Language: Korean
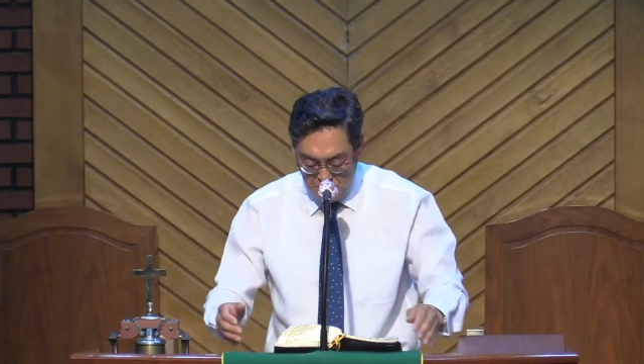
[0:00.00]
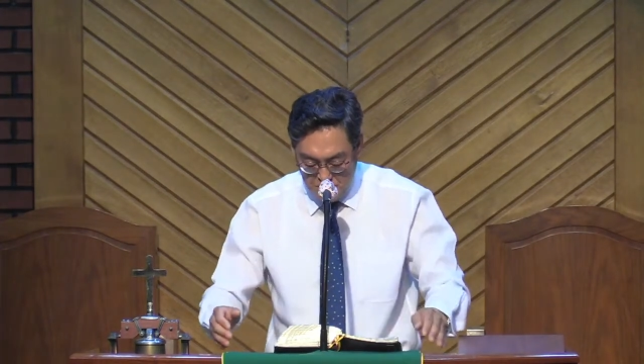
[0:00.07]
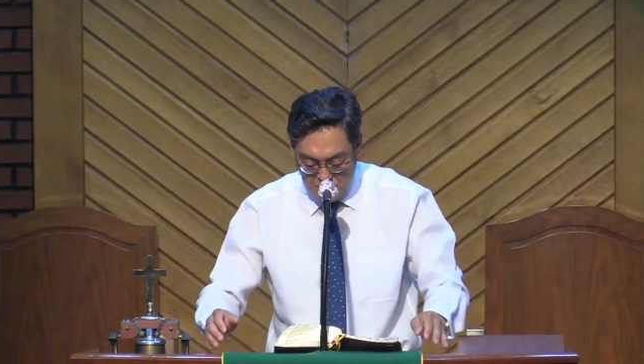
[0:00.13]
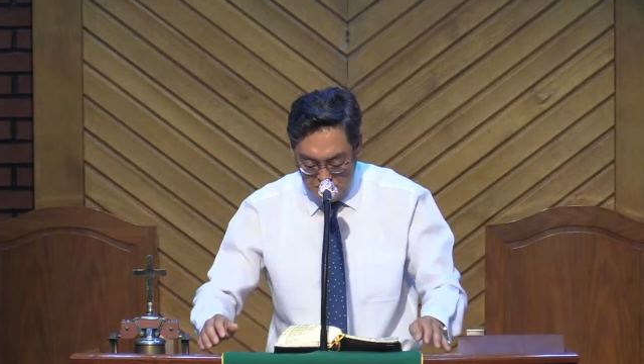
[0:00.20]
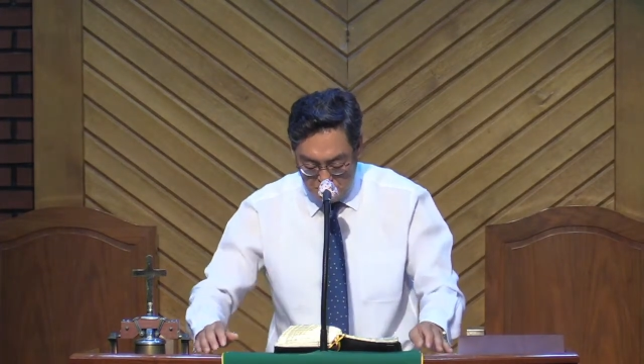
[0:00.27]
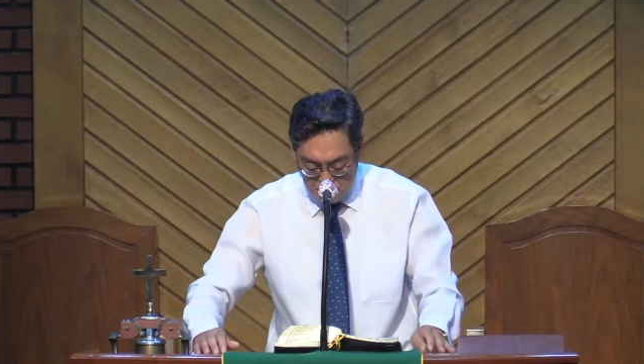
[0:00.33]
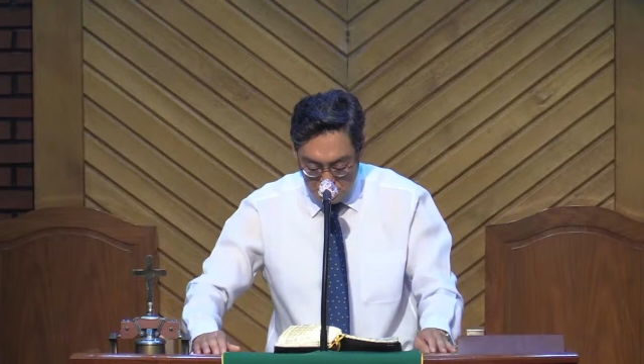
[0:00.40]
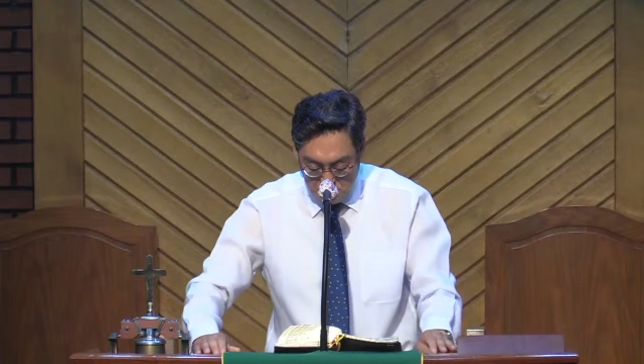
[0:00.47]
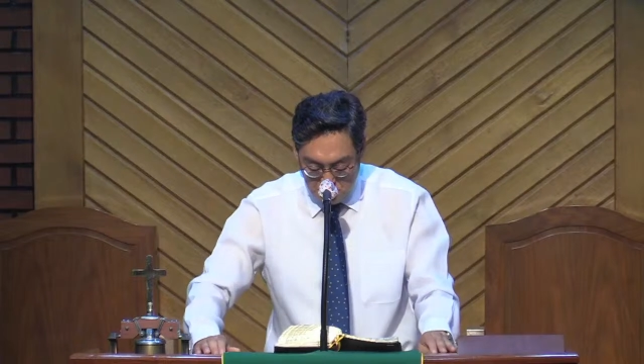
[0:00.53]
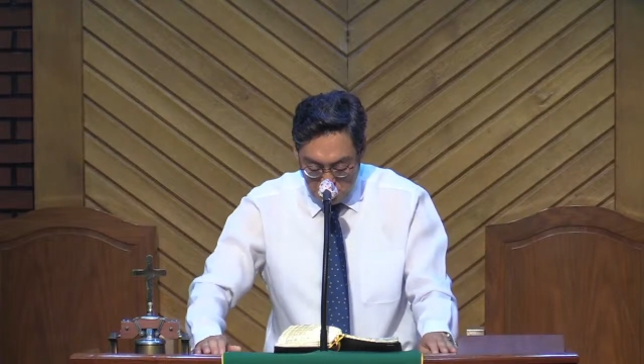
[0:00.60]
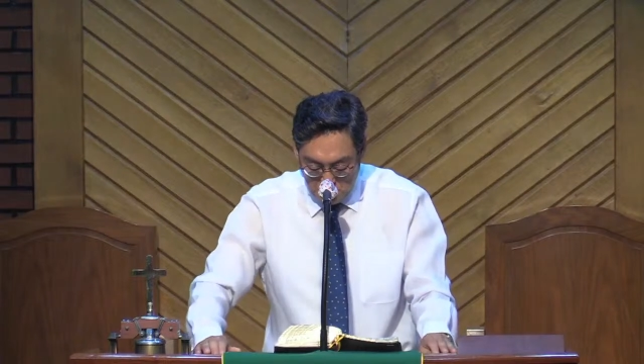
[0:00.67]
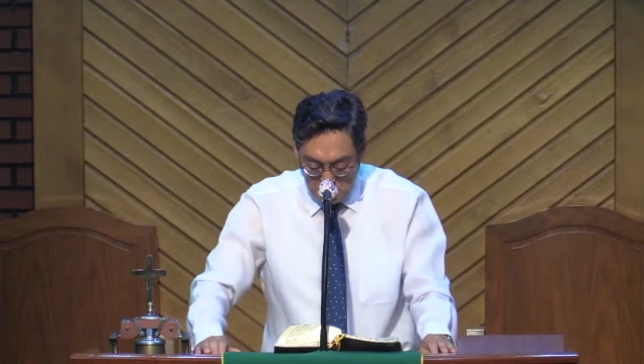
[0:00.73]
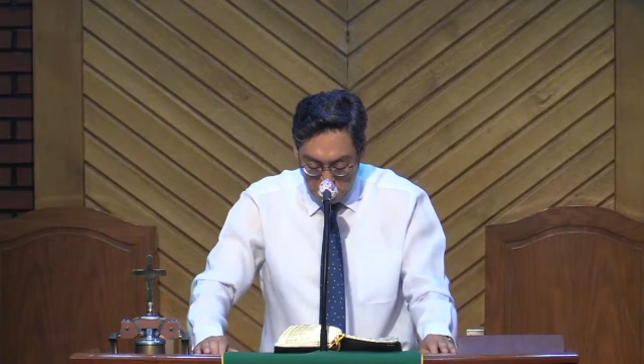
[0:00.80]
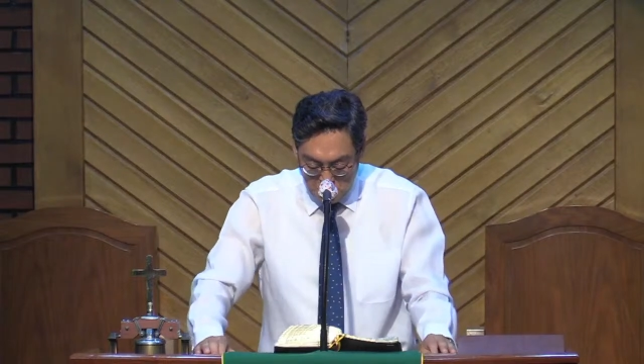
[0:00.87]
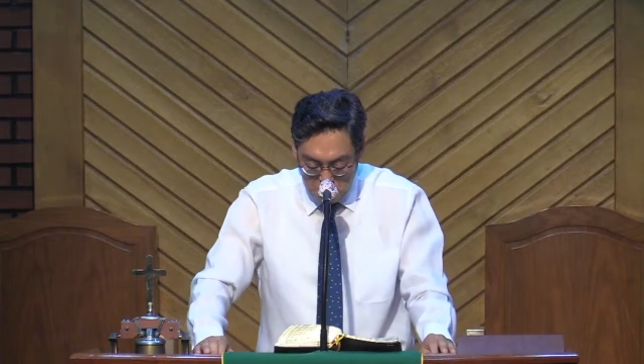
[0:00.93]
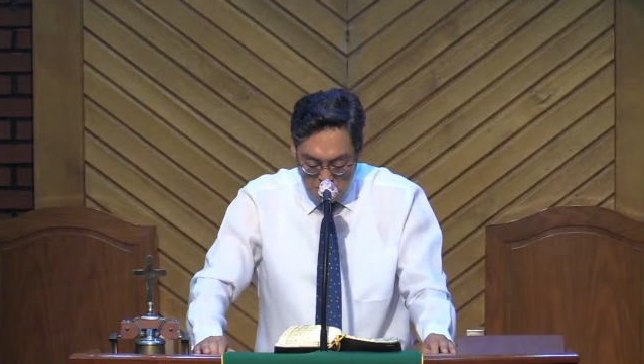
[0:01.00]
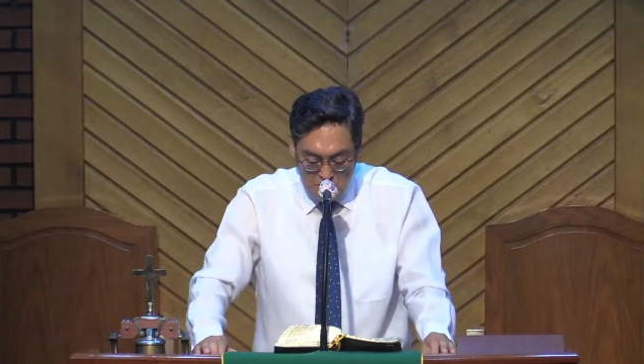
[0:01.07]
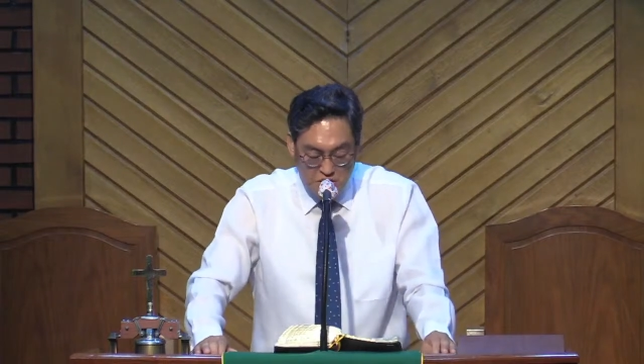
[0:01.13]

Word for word: 쓰고